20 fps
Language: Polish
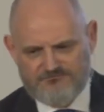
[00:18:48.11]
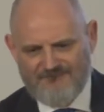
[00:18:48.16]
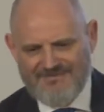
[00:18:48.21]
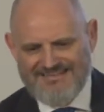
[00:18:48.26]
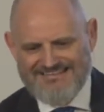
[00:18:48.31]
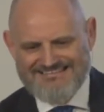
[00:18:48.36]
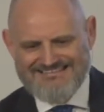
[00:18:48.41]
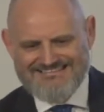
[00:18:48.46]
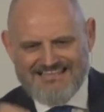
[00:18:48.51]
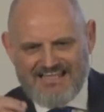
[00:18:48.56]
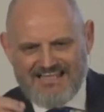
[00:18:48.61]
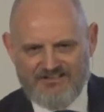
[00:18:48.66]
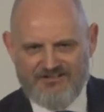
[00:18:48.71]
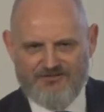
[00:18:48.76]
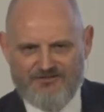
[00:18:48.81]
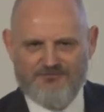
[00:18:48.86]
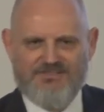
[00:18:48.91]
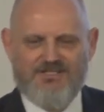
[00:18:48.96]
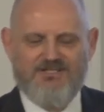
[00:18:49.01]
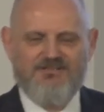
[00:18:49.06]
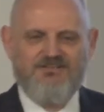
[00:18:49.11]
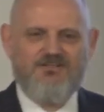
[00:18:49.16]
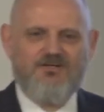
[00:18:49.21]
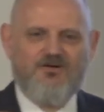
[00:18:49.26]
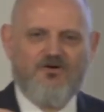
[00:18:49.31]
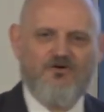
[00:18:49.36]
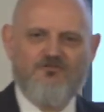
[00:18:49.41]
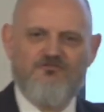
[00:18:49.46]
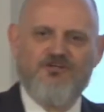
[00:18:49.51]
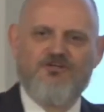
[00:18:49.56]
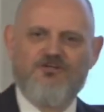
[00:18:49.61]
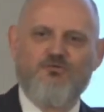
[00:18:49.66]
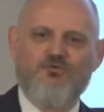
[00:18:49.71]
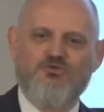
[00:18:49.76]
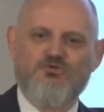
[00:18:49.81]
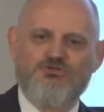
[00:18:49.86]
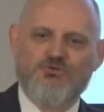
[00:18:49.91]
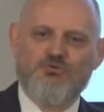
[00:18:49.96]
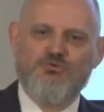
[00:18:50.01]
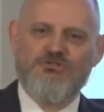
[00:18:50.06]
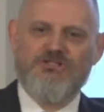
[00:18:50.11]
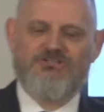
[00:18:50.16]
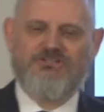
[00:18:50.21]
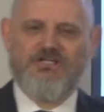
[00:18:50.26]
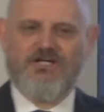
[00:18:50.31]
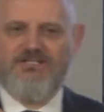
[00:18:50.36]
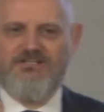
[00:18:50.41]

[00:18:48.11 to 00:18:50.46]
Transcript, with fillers: Zanim kiedykolwiek usuniesz jakiś